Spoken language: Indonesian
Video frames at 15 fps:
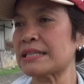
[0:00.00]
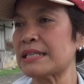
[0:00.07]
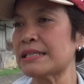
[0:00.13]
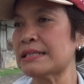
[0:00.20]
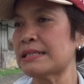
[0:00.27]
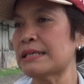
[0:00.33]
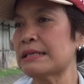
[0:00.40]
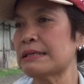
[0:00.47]
datang
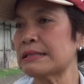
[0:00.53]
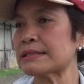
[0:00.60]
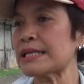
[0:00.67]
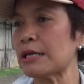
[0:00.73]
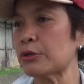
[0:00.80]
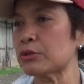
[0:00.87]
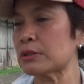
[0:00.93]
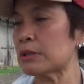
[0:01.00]

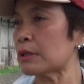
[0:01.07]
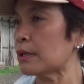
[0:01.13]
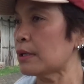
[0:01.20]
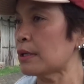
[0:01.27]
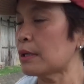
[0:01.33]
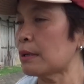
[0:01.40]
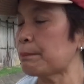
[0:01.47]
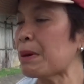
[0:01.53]
salut e,
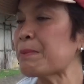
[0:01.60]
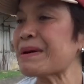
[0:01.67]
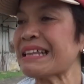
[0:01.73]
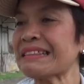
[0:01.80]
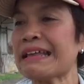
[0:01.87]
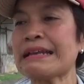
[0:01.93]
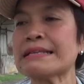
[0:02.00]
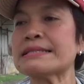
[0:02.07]

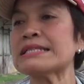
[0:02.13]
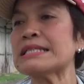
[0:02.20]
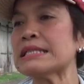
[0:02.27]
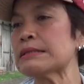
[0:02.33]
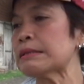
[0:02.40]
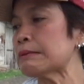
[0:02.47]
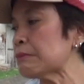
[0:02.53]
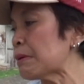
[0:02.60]
pemerintah di
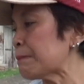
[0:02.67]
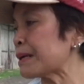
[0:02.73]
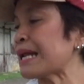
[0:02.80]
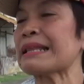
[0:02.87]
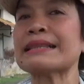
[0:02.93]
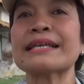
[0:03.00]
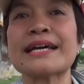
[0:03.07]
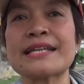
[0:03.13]
sini
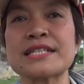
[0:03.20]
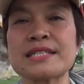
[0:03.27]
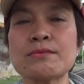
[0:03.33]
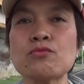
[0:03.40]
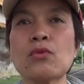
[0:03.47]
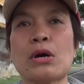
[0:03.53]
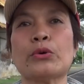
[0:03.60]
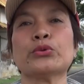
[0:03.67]
memperhatikan
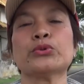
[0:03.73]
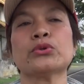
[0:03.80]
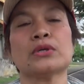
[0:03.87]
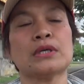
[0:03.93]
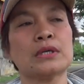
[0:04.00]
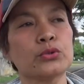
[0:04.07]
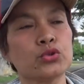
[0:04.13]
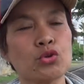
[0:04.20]
semua untuk
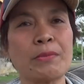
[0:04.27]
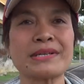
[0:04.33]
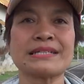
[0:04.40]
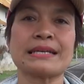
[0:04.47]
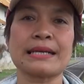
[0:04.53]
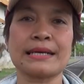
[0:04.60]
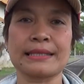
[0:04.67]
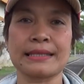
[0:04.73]
e, untuk
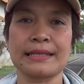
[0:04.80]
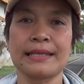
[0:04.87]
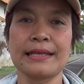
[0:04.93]
masyarakat